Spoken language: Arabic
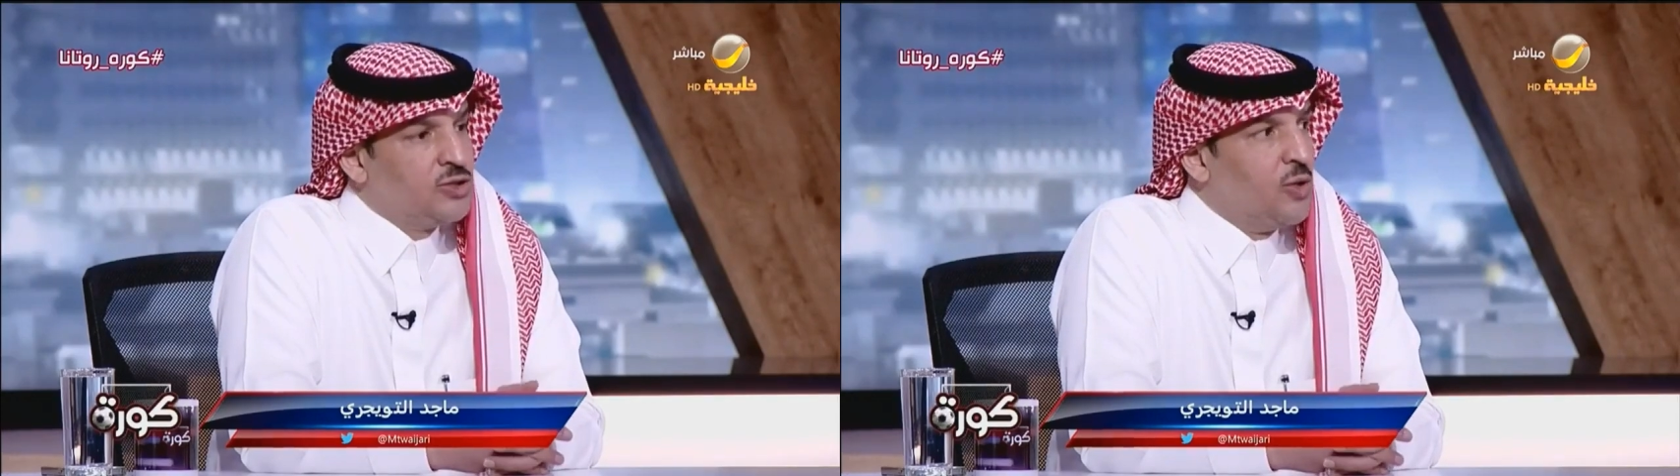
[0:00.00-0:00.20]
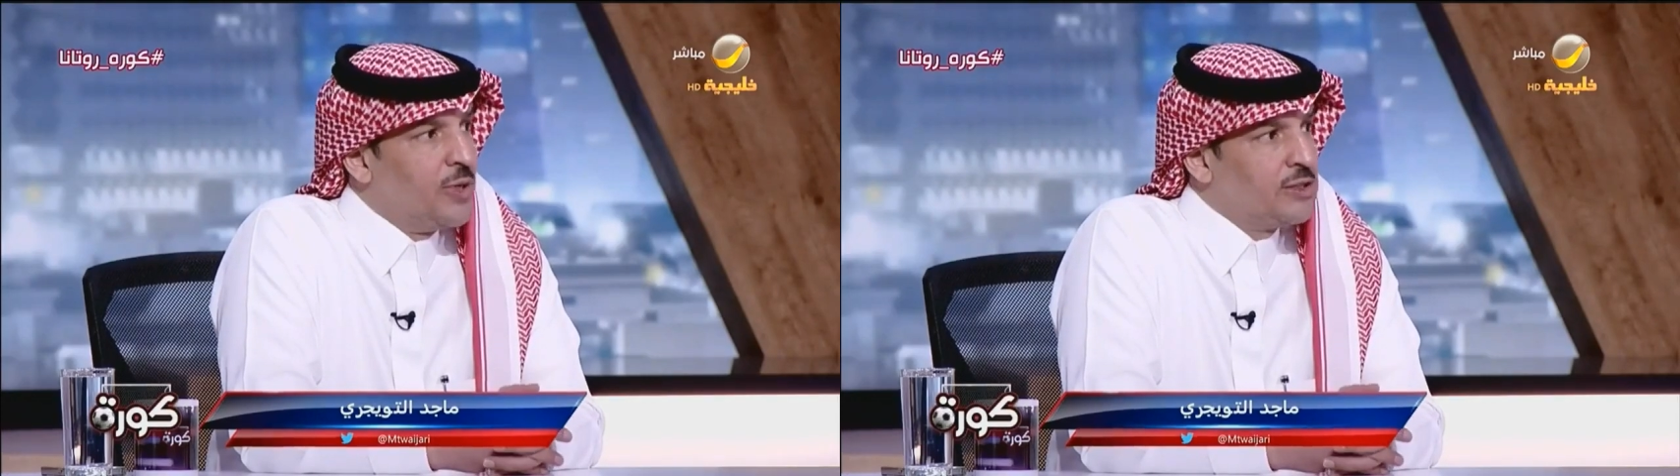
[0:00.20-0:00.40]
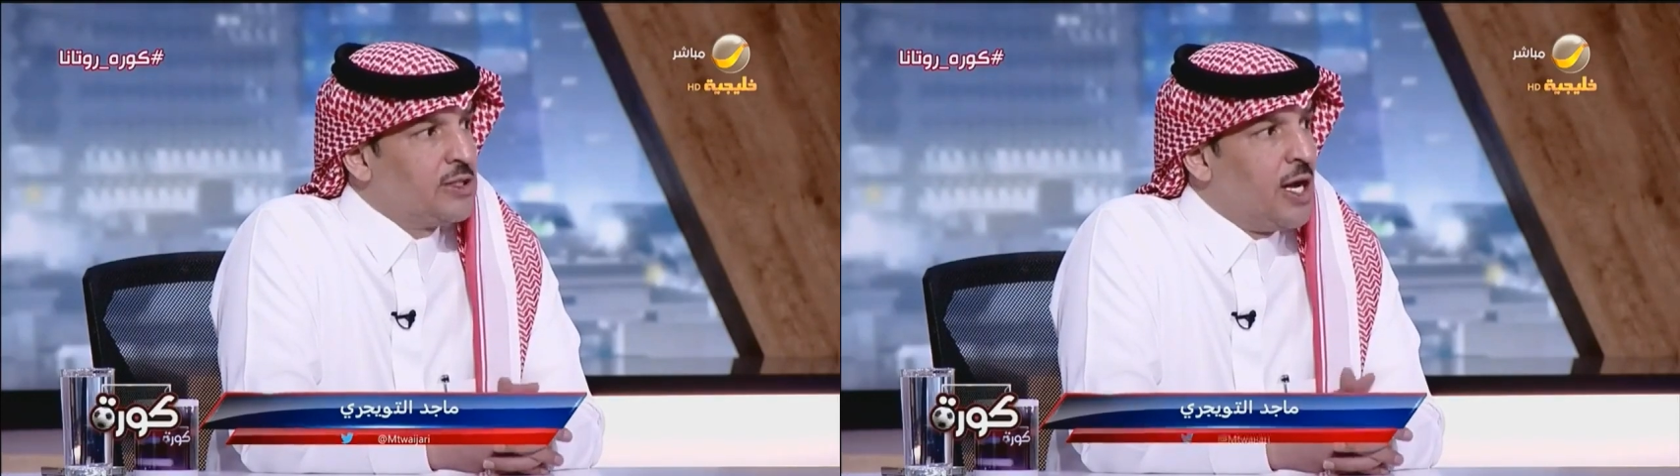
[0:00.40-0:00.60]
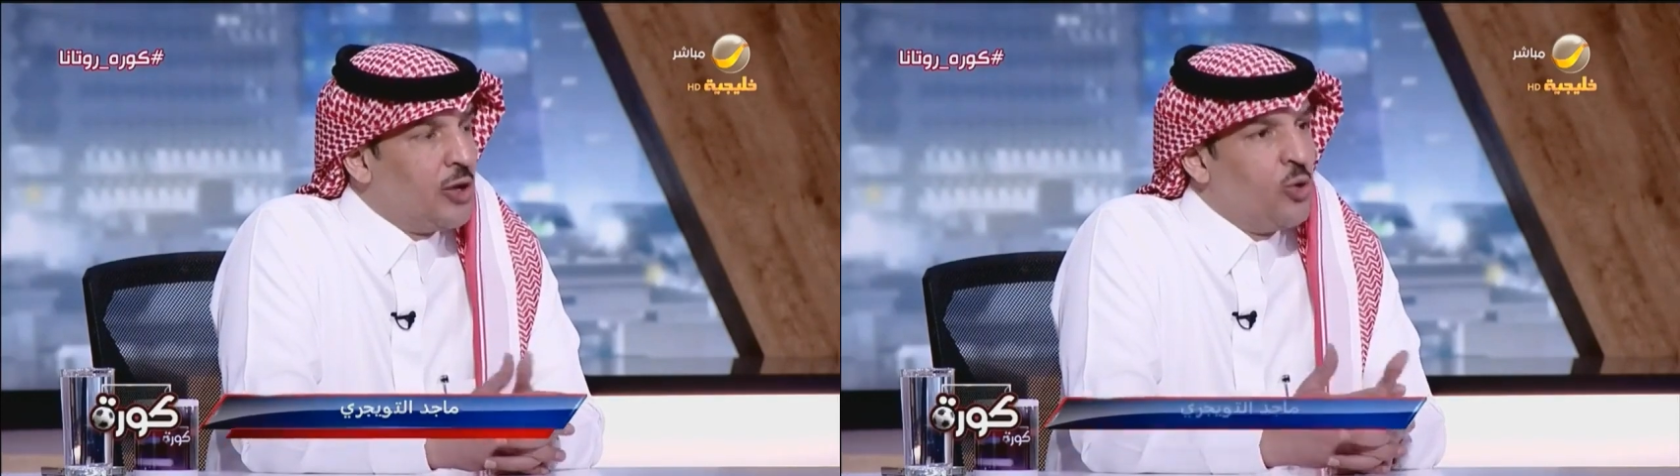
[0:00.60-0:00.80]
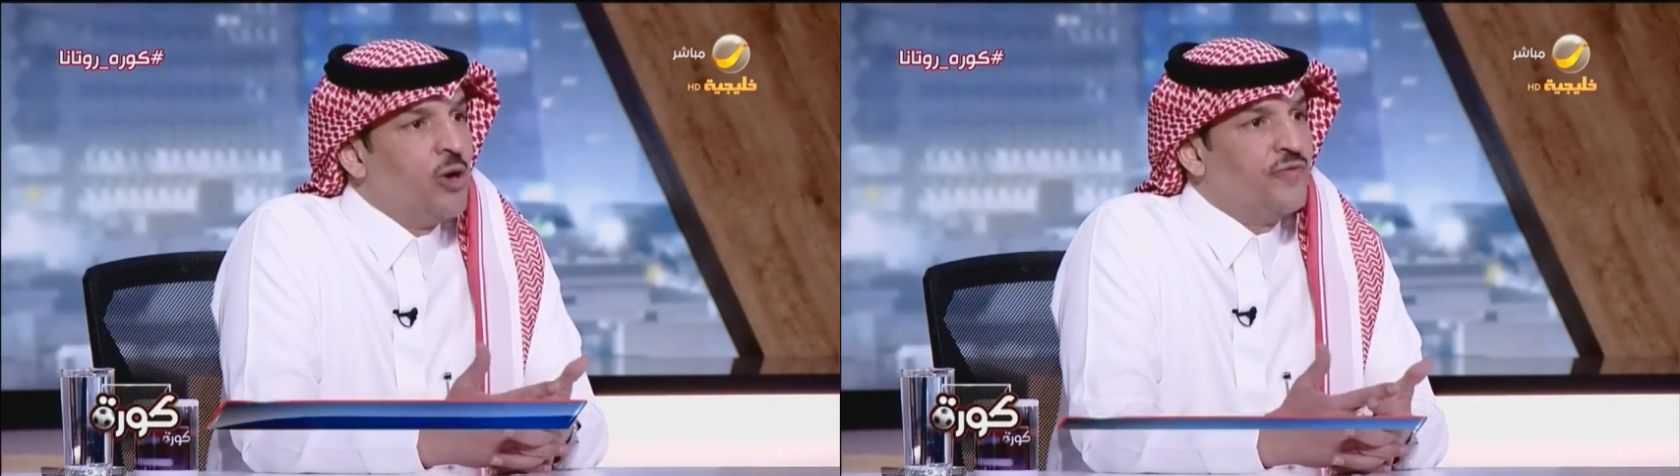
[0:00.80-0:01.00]
السوبر
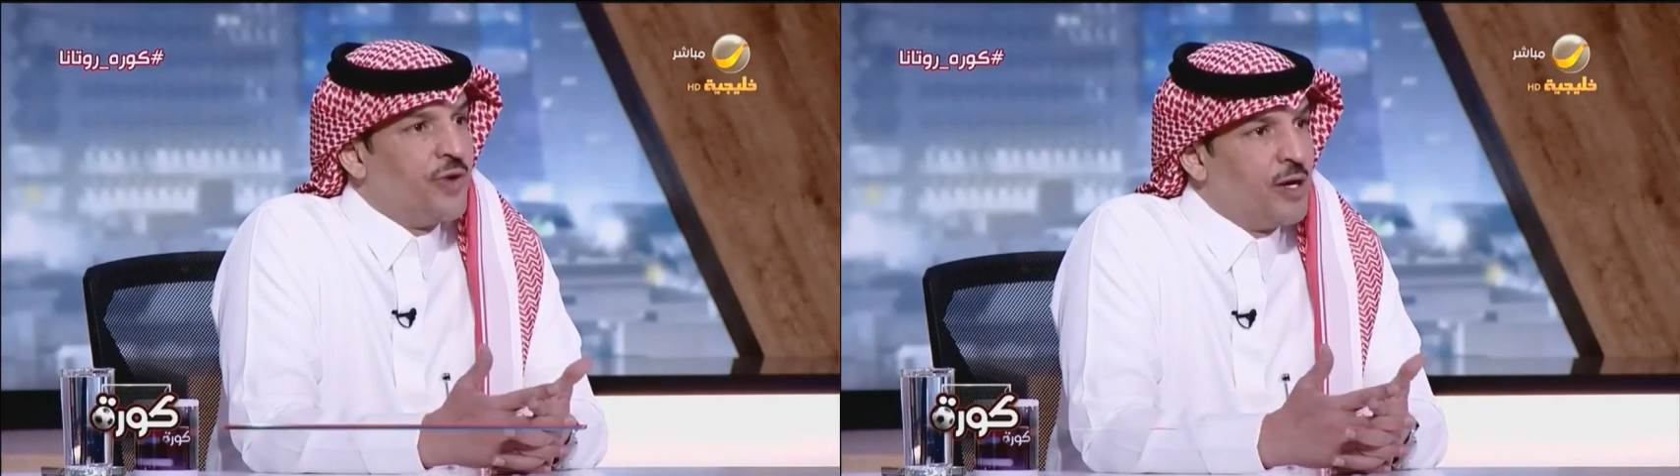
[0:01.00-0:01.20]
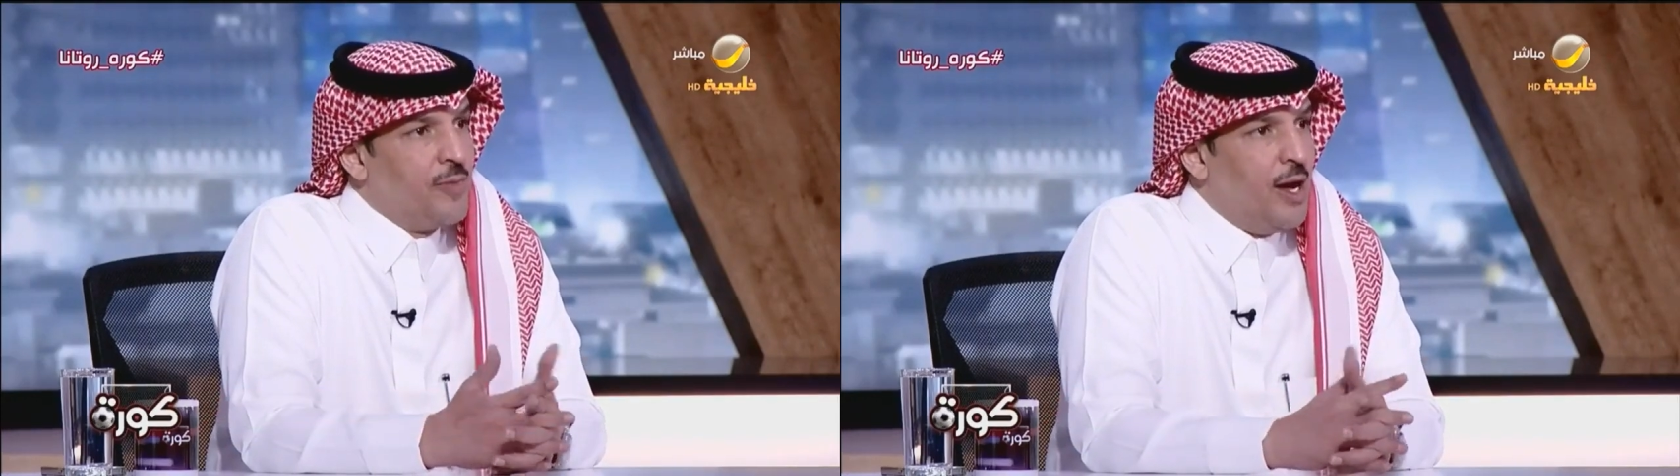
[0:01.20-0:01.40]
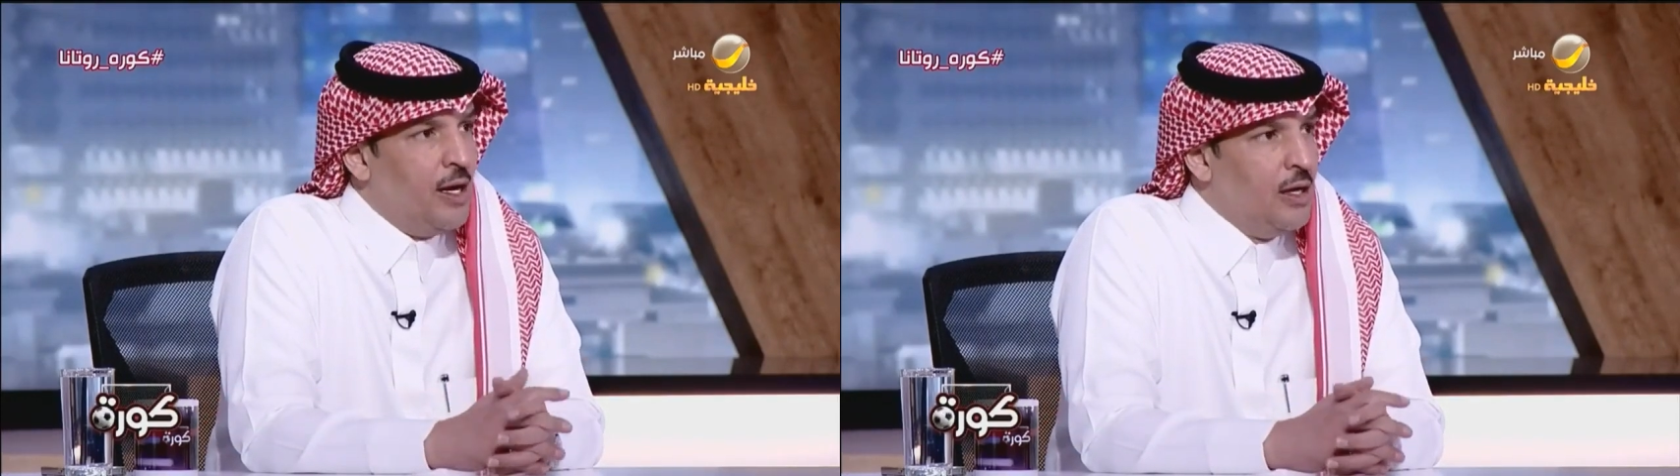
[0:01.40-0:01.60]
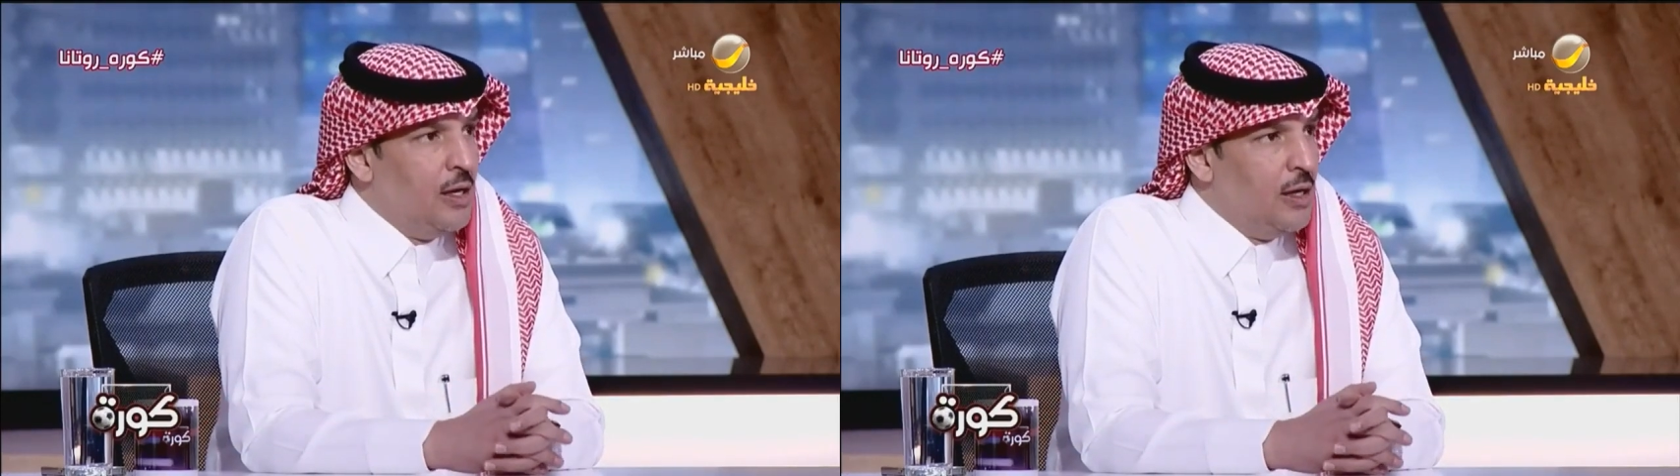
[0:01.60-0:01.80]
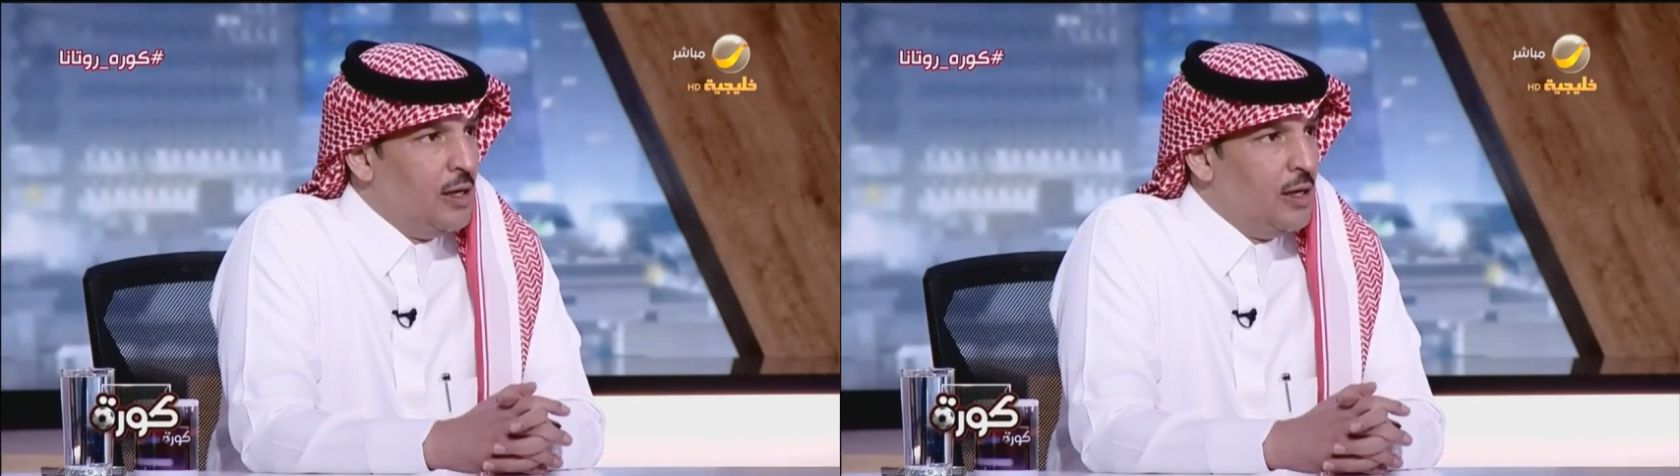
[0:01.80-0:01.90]
ستار ويفرق مع